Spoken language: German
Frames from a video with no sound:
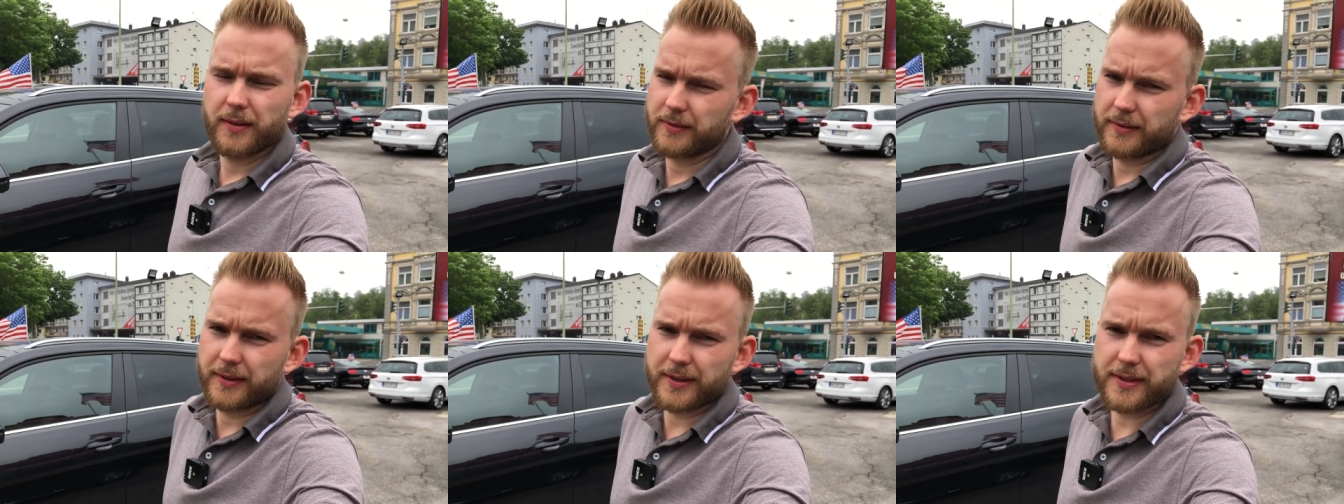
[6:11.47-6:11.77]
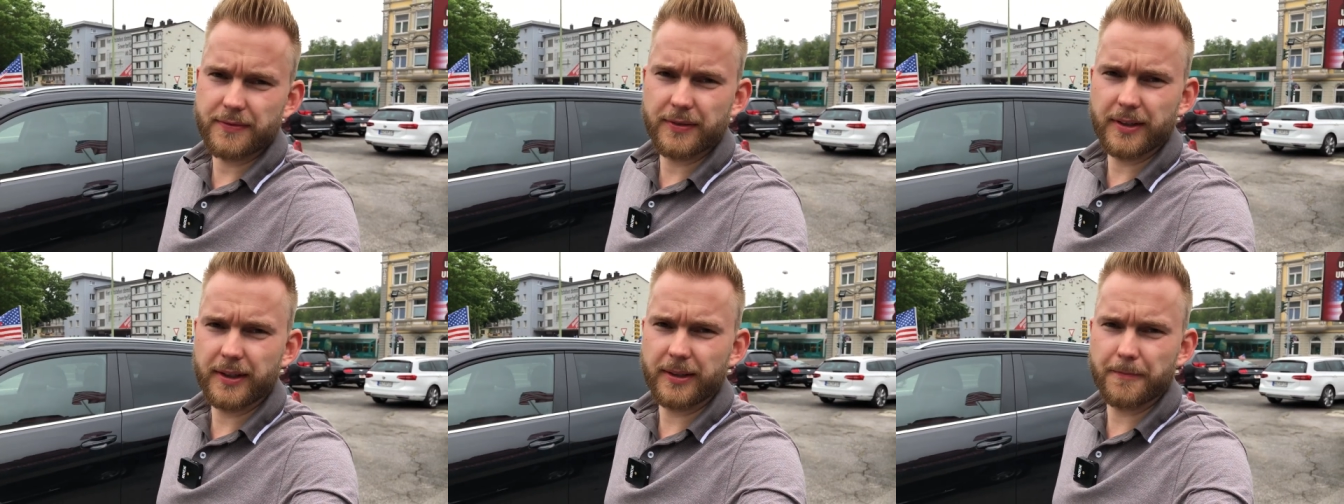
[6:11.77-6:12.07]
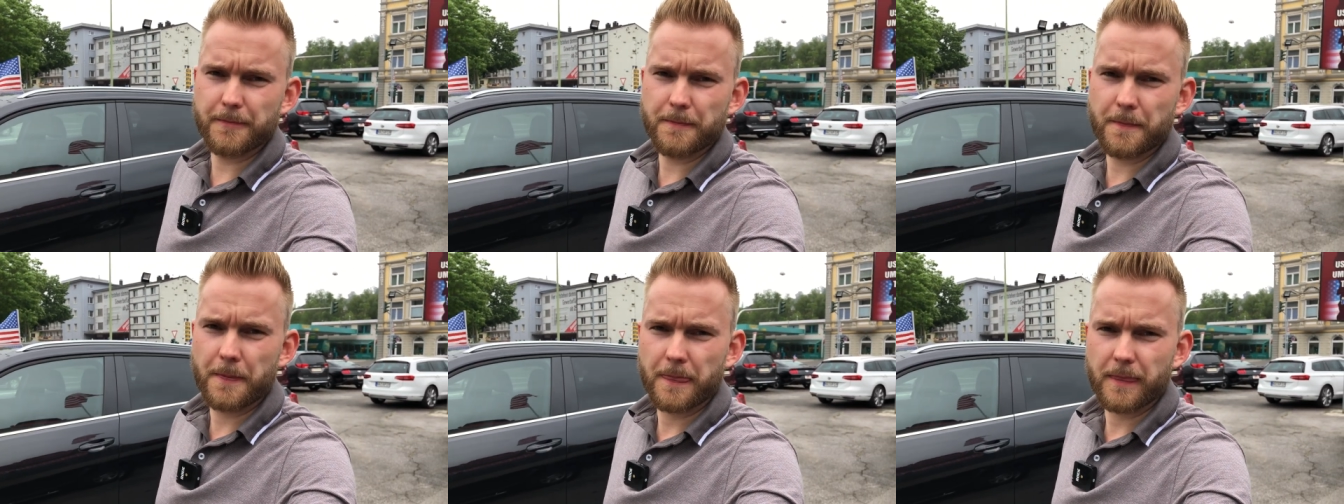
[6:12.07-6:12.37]
Deswegen
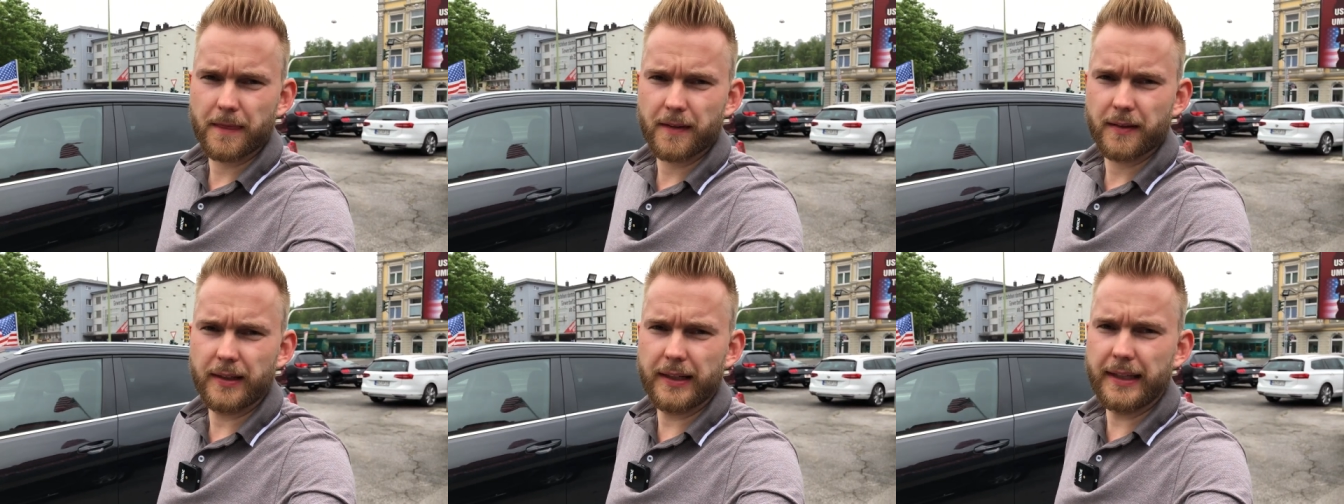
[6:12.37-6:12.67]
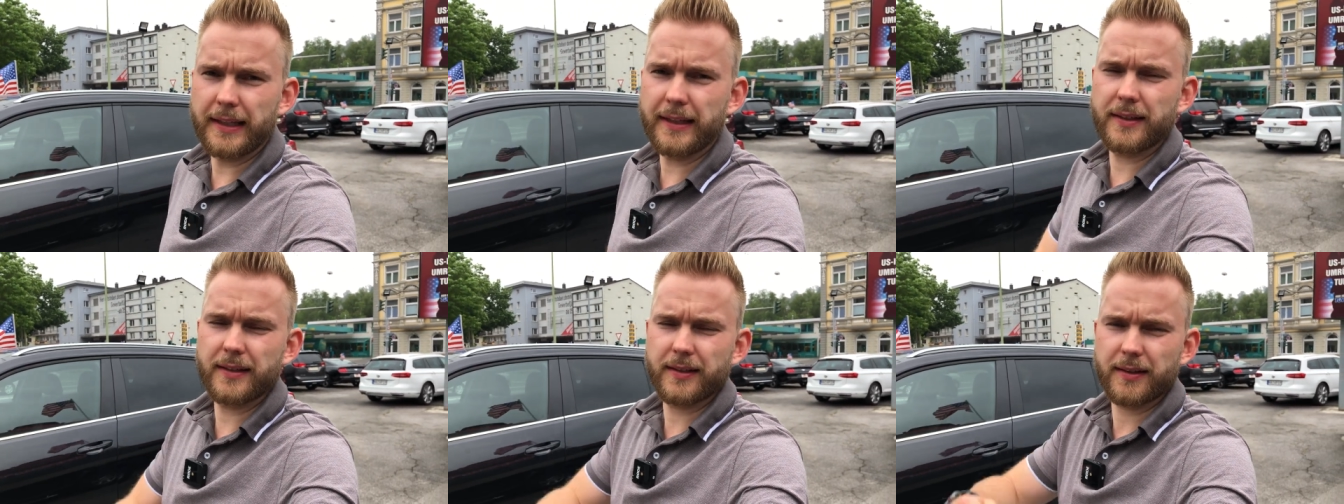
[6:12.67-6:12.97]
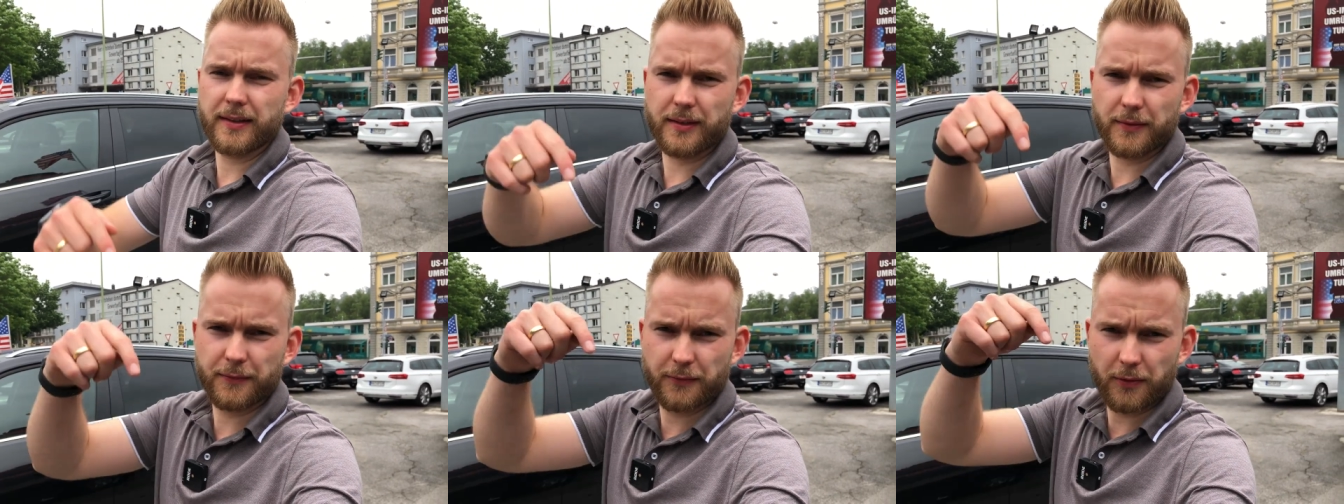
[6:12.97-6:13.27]
Link
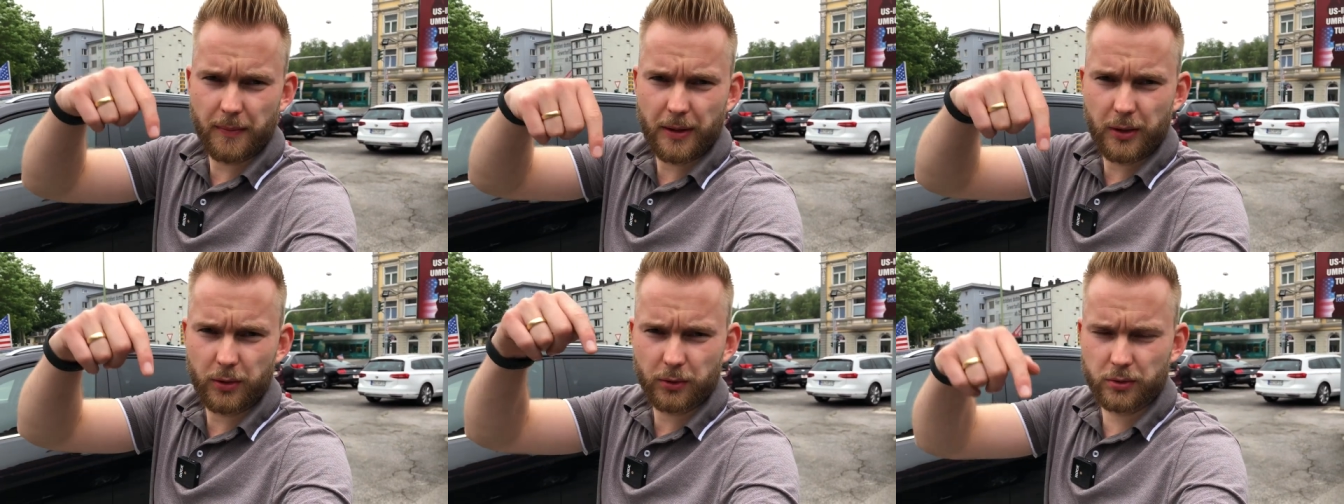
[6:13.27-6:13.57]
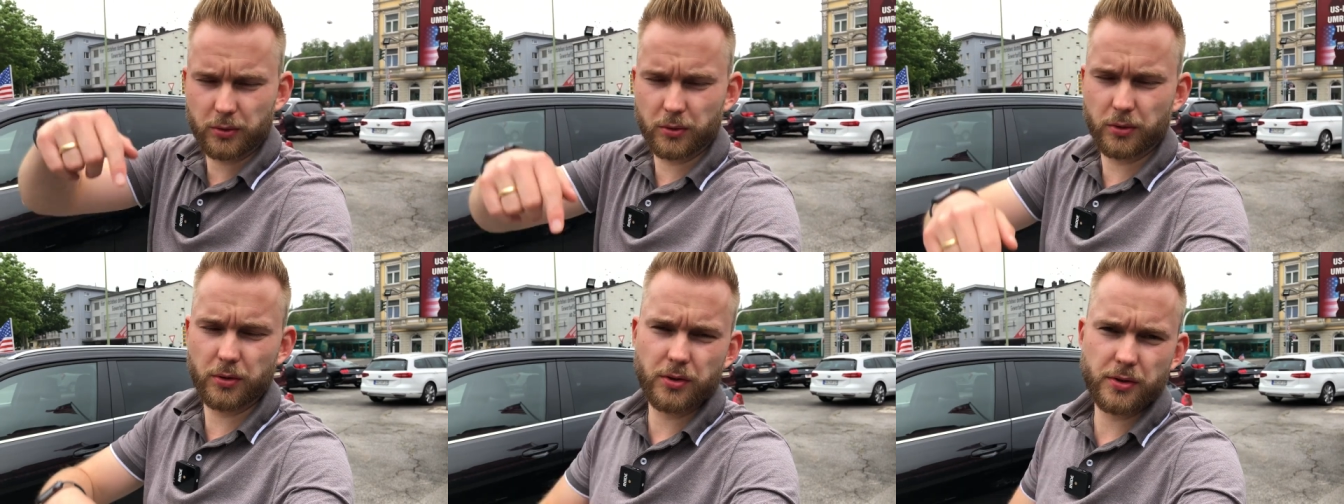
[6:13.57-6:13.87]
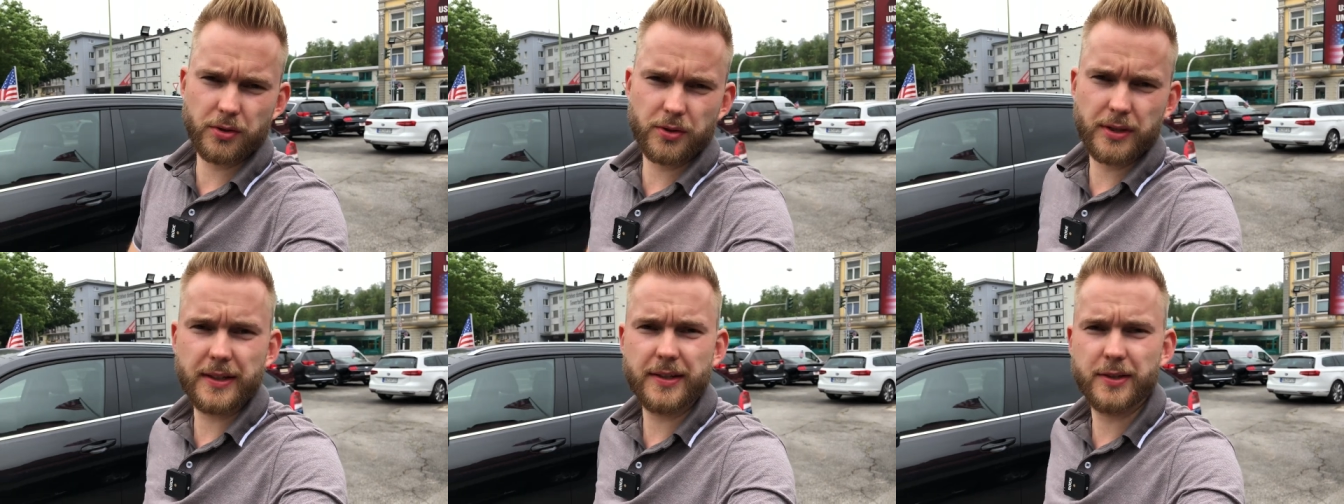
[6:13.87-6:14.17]
vom Auto
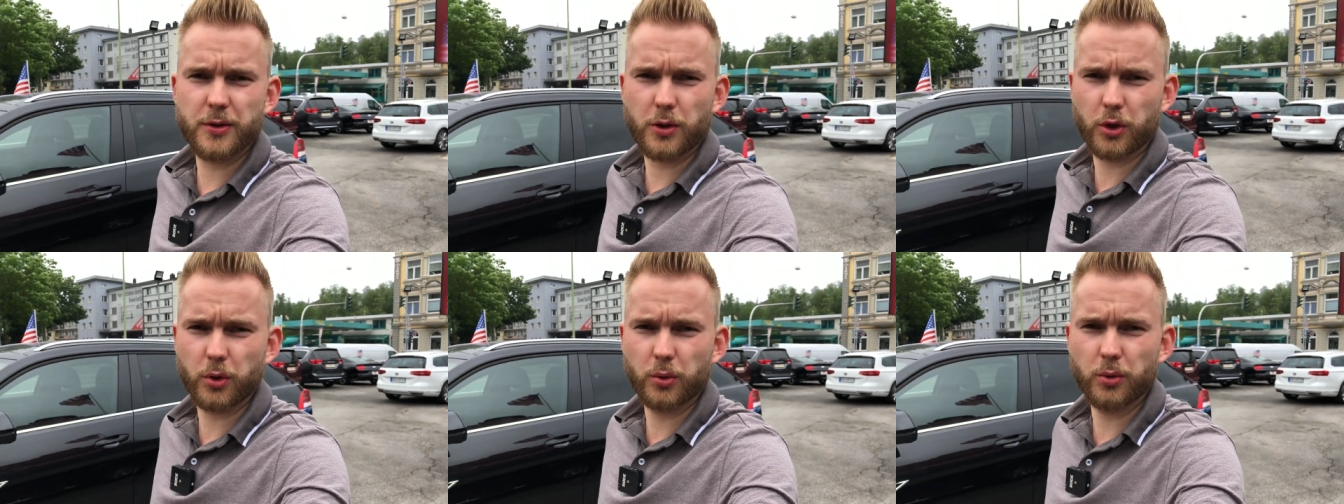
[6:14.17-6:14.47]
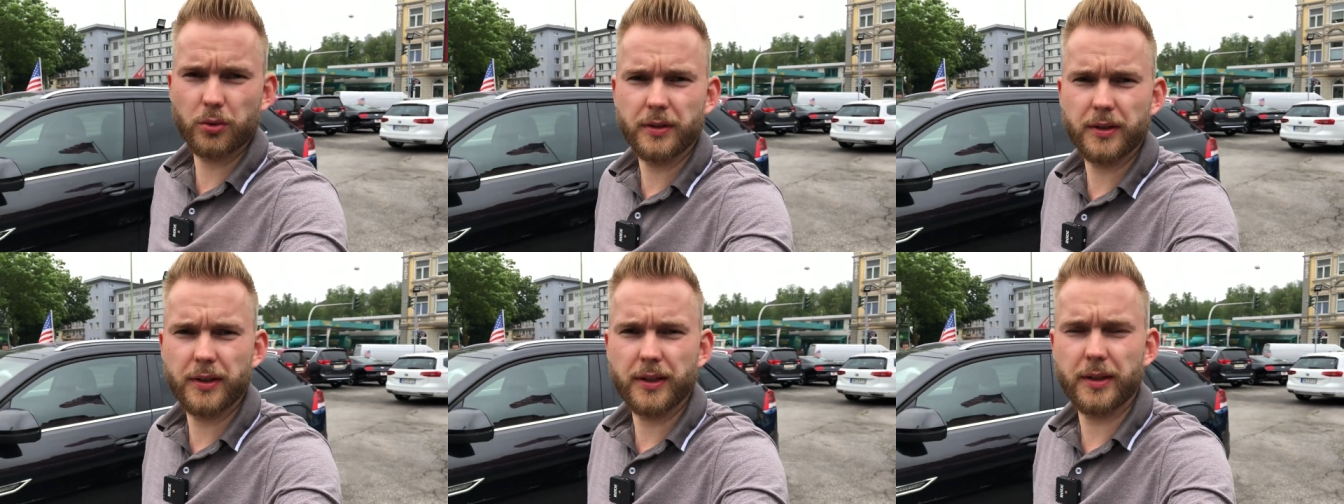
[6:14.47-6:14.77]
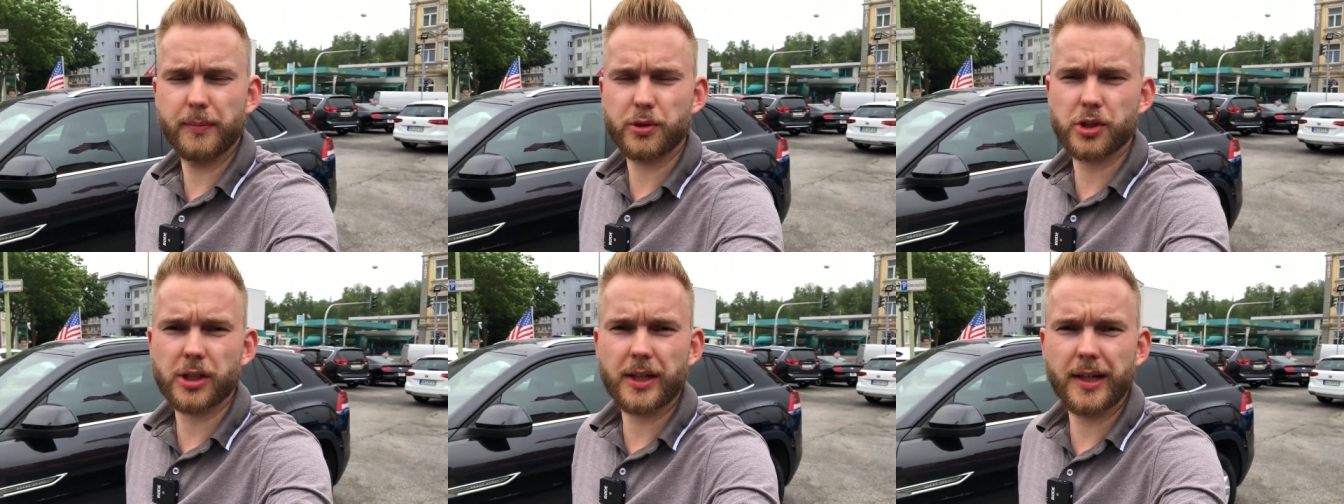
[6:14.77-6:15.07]
setze ich euch unten in die
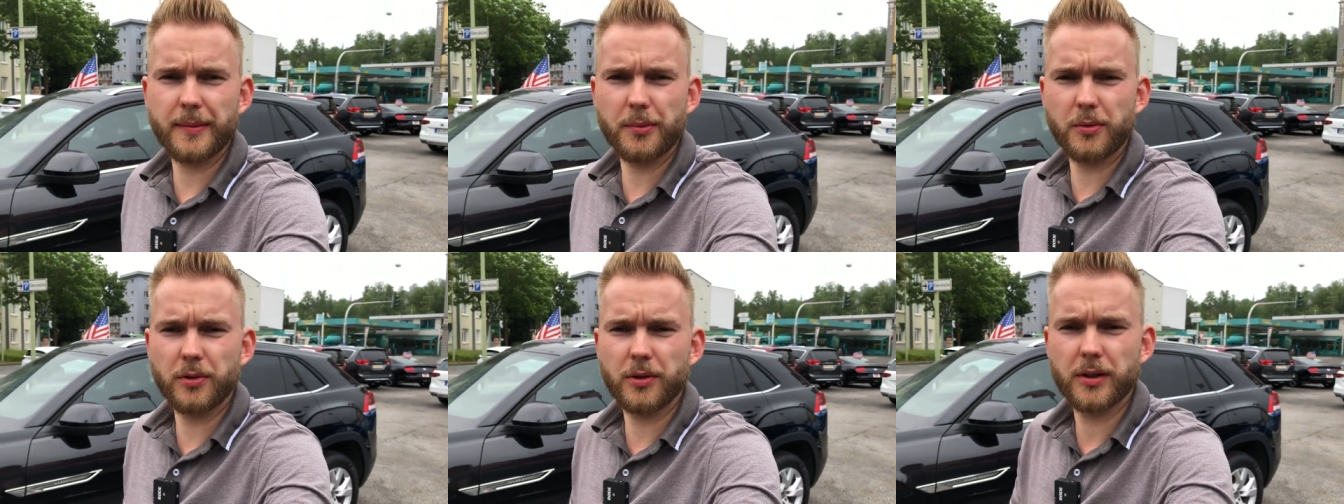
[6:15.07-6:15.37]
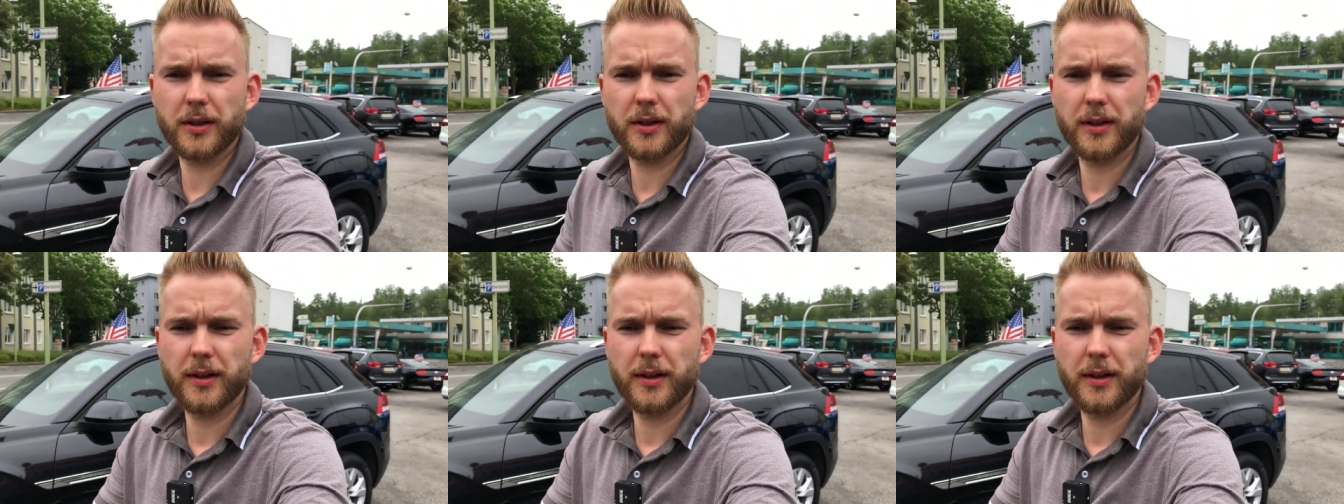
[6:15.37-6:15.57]
Beschreibung.